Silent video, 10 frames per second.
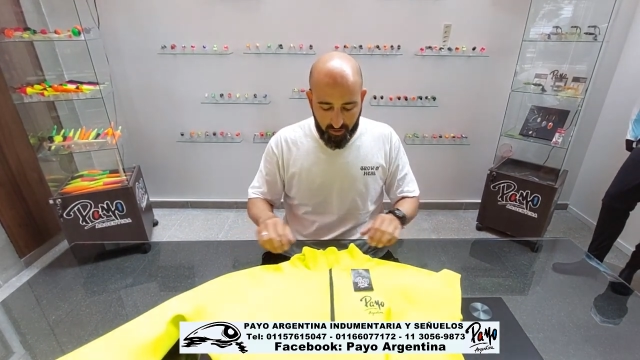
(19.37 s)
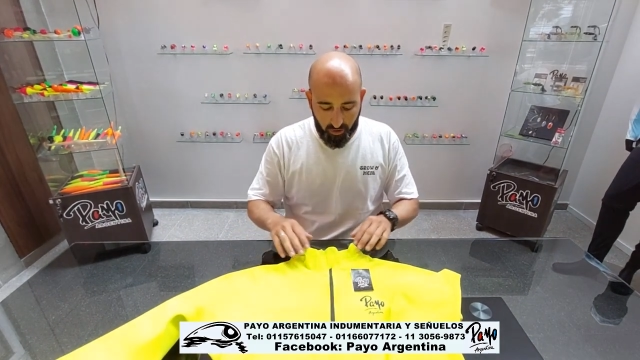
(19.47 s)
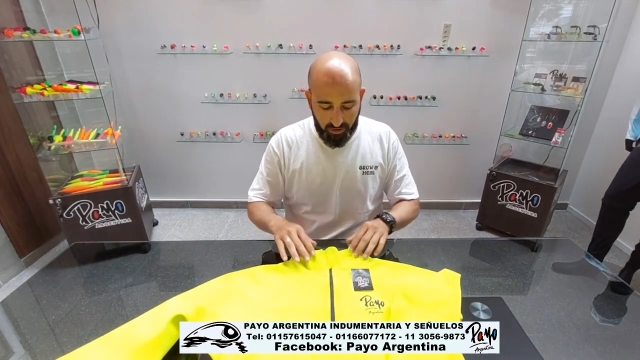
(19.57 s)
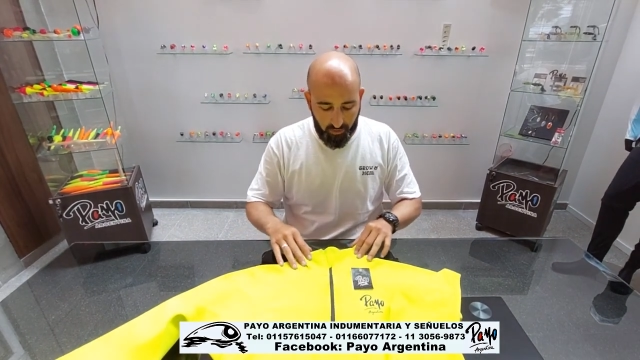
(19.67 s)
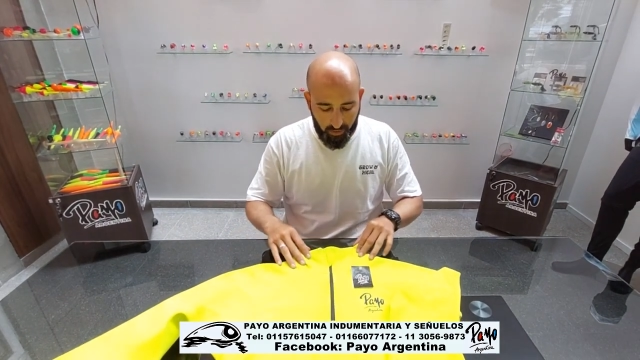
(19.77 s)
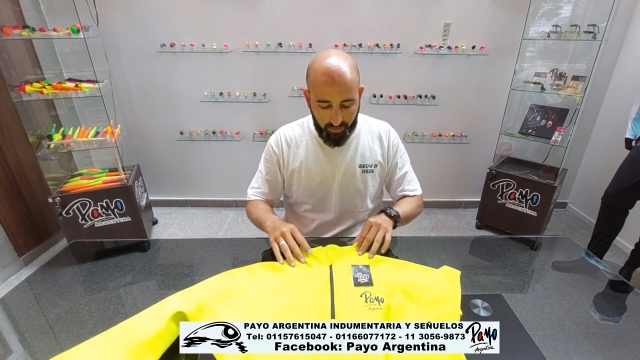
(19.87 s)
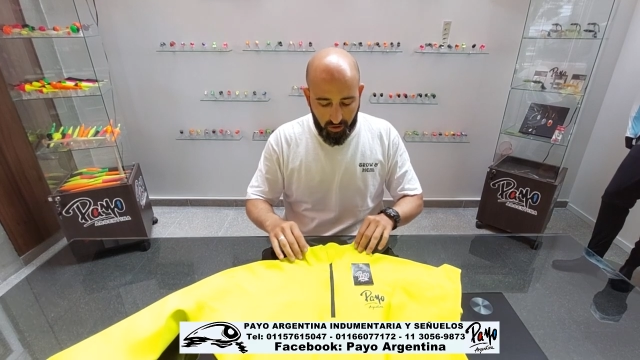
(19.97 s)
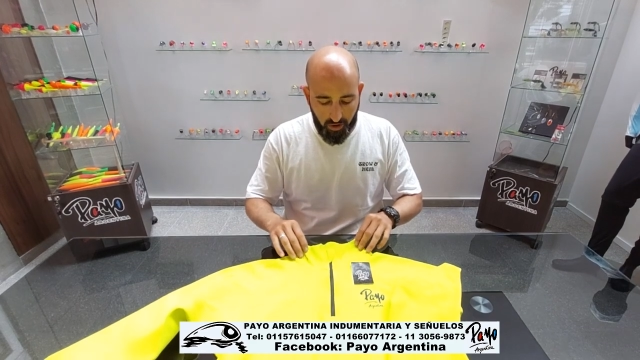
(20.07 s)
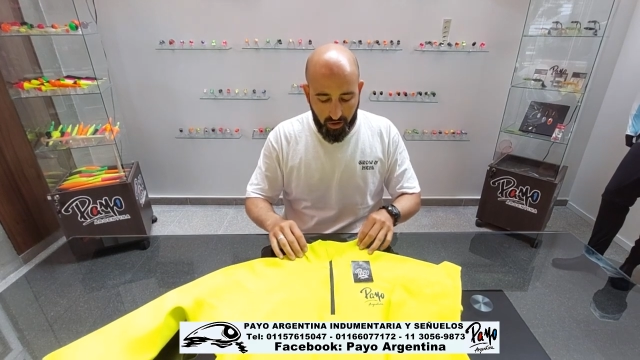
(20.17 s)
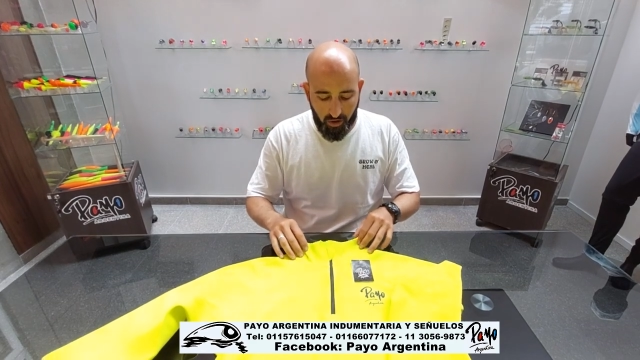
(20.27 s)

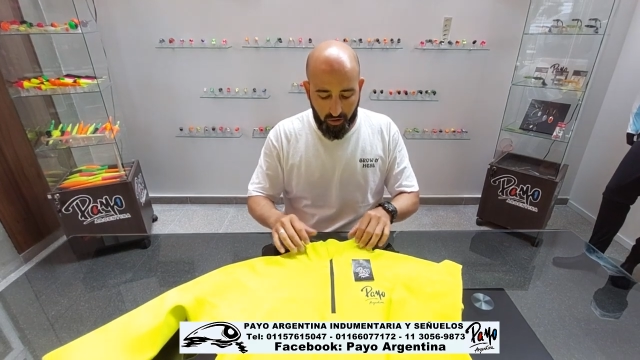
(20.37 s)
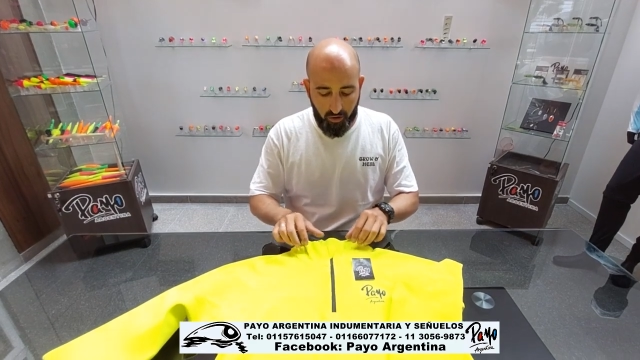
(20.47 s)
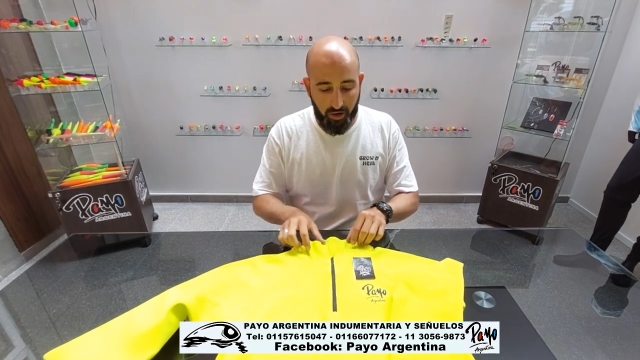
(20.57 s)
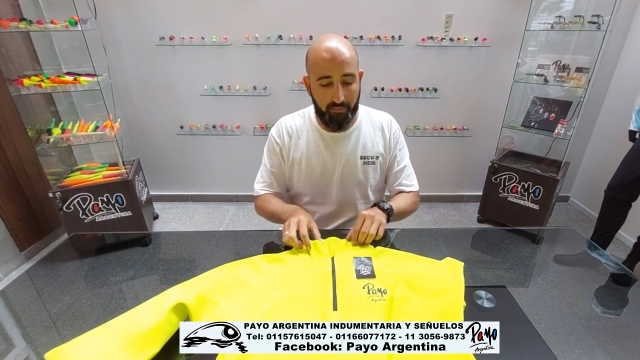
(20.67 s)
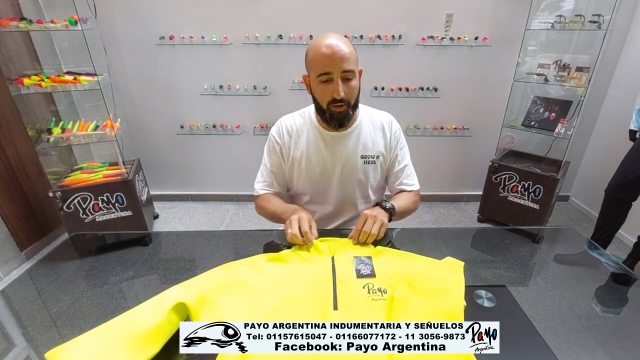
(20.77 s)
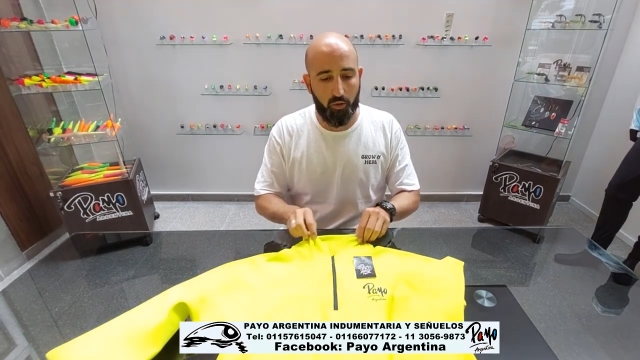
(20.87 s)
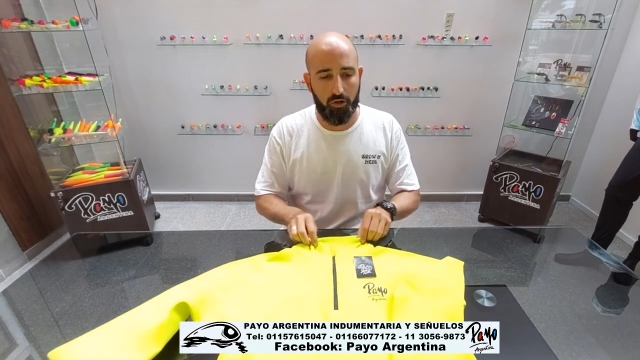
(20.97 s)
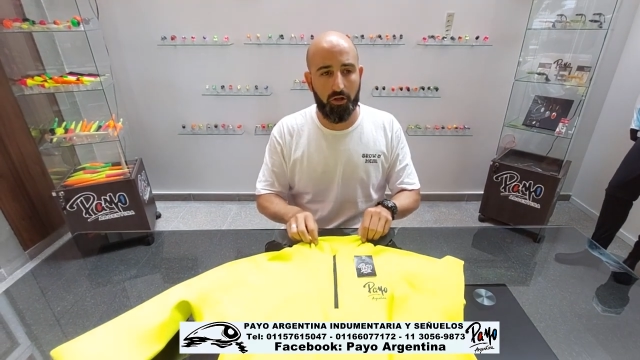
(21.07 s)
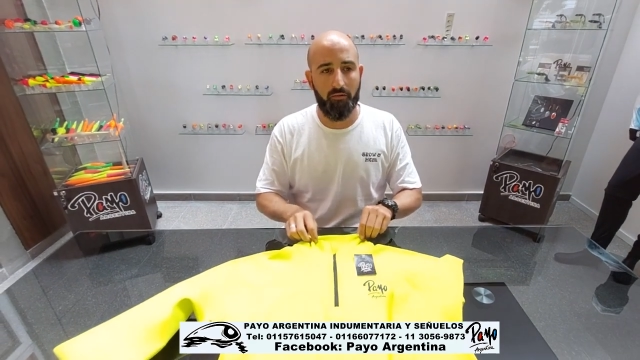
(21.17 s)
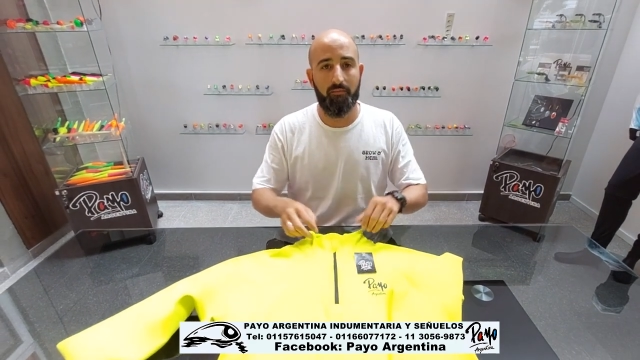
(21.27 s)
continuando con el
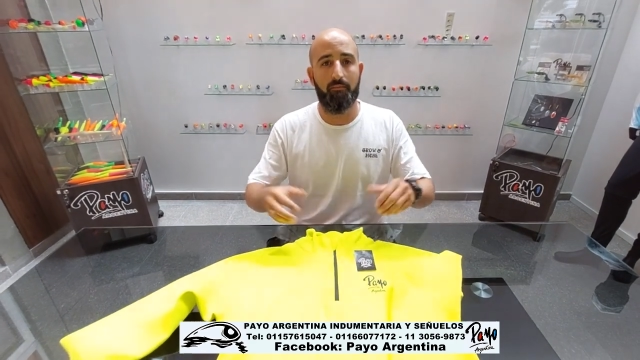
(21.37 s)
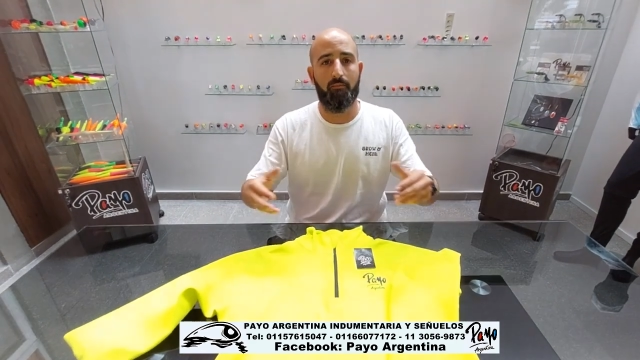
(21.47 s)
producto.